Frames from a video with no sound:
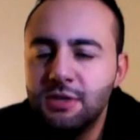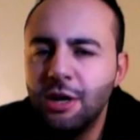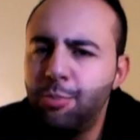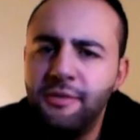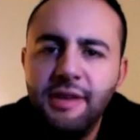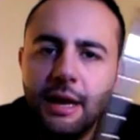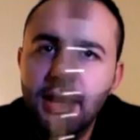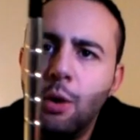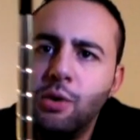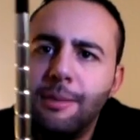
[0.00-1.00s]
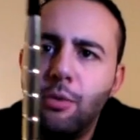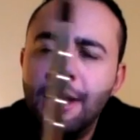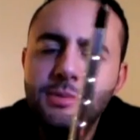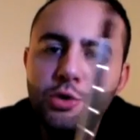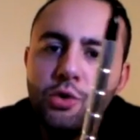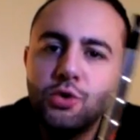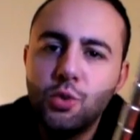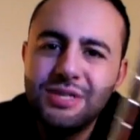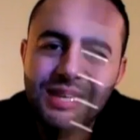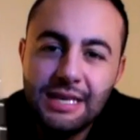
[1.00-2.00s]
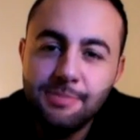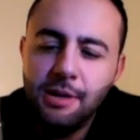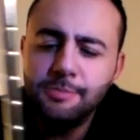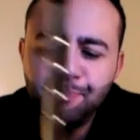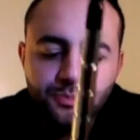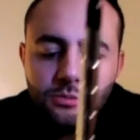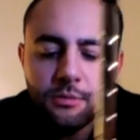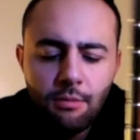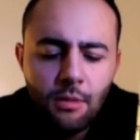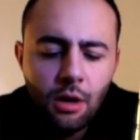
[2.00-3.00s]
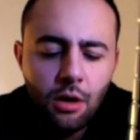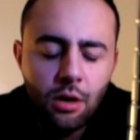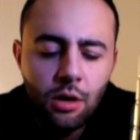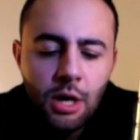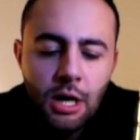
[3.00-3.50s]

Ça vous pouvez y aller, il n'y a aucun problème, c'est du costaud, ça casse pas. Euh,